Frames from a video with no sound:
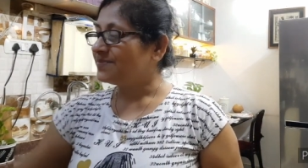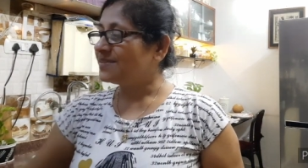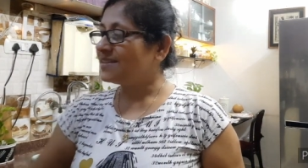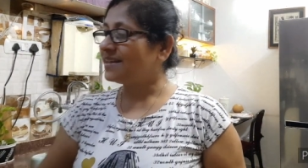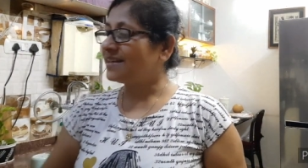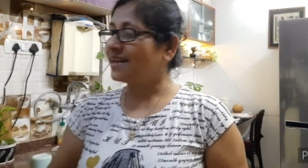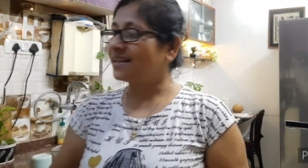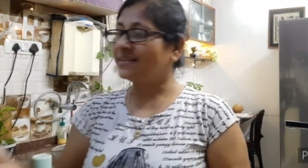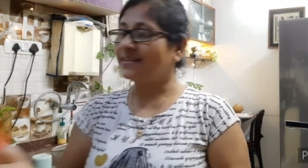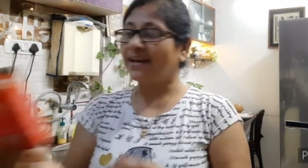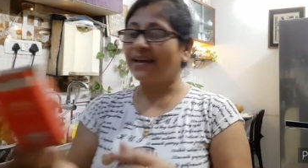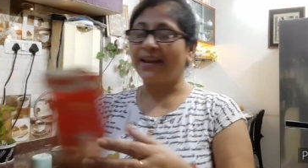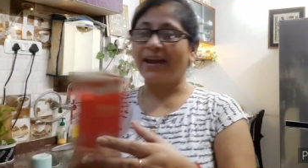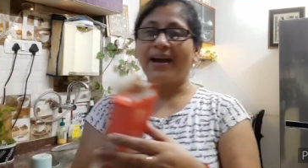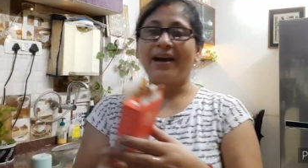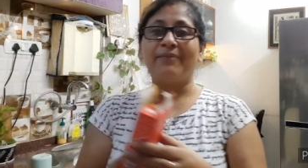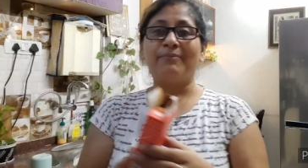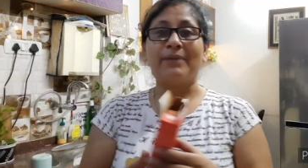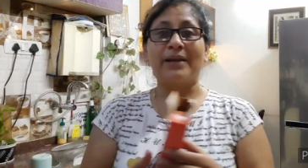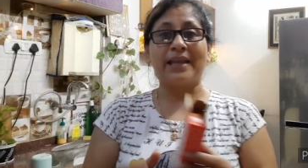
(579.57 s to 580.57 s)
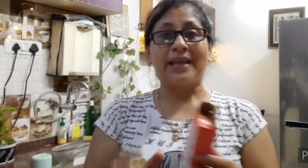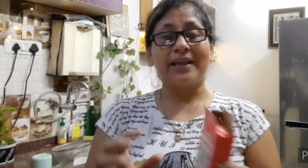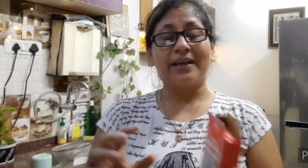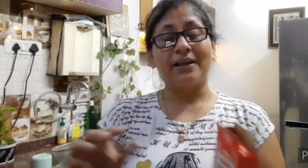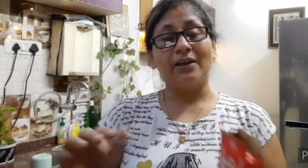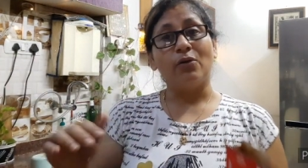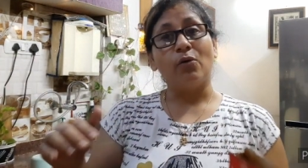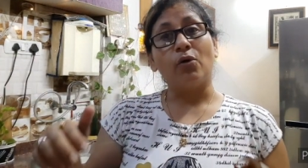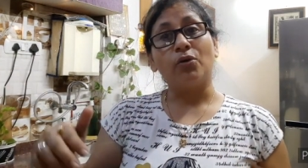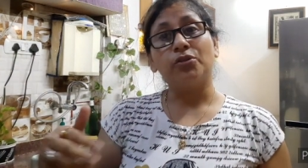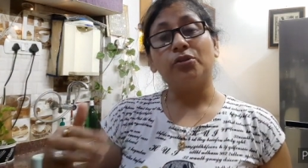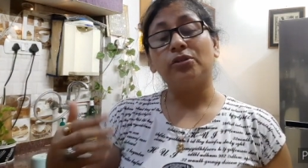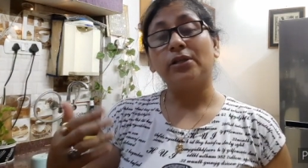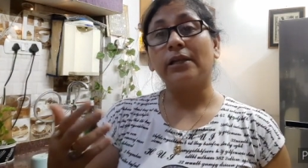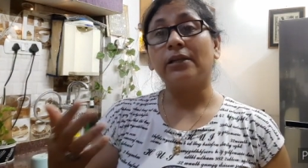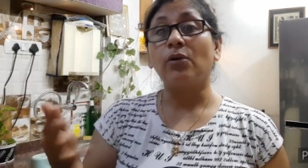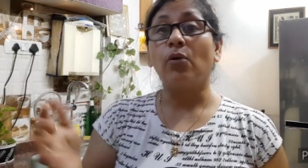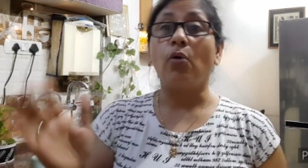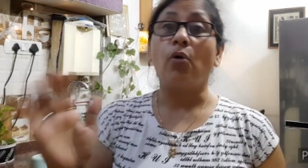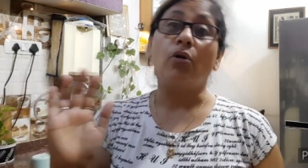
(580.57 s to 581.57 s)
যেটার দ্বারা মানে গন্ধটা
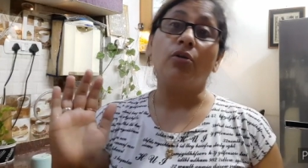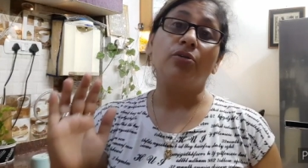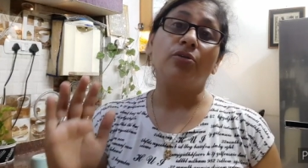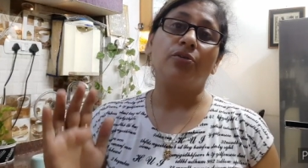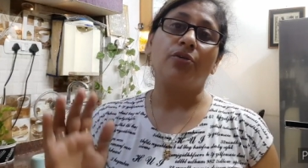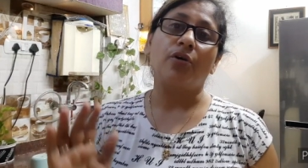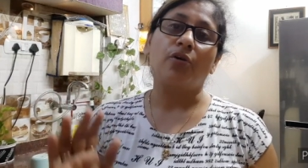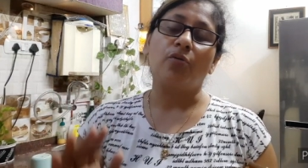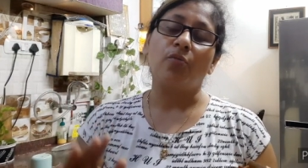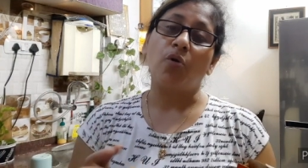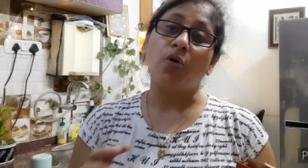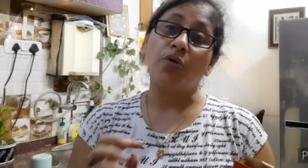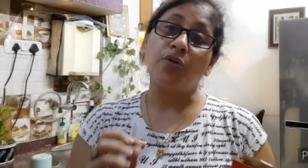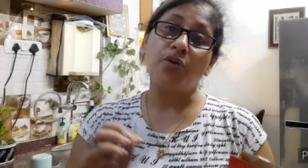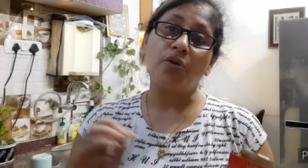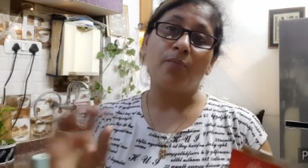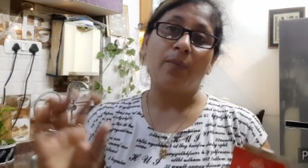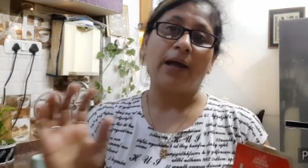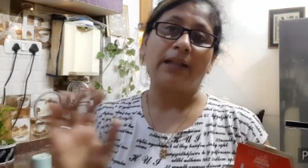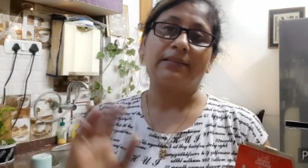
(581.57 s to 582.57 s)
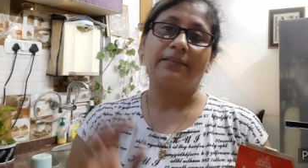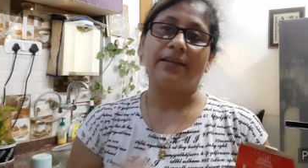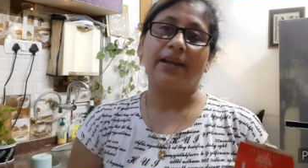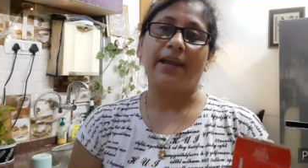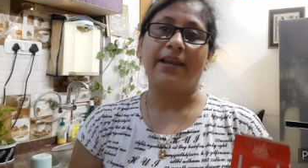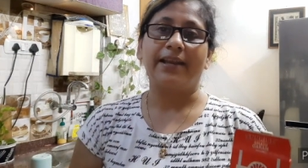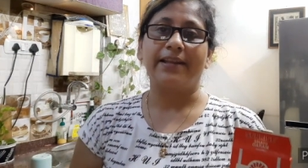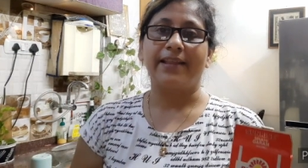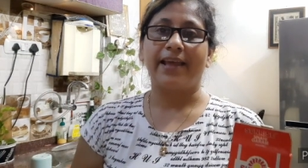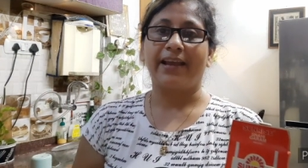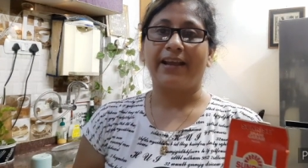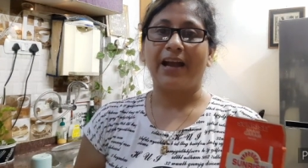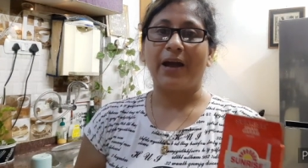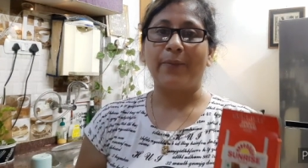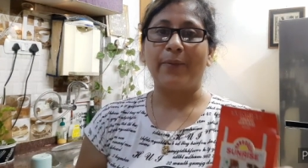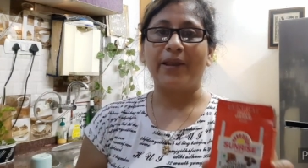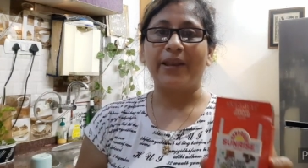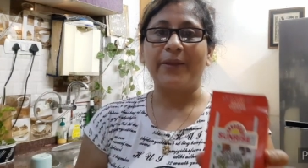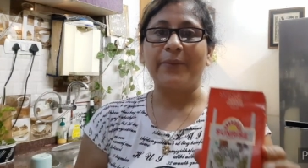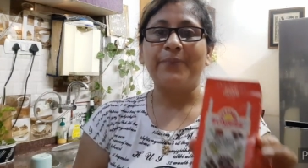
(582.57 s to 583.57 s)
একটা অন্যরকম অন্য মাত্রা এনে দেয়
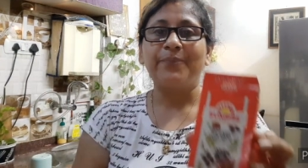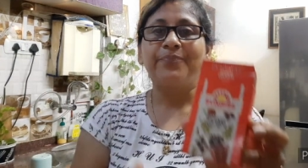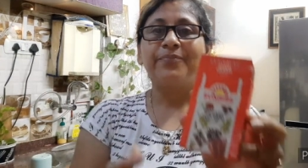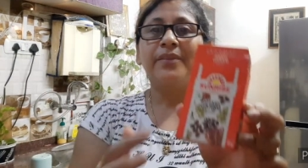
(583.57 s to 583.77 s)
খাবারে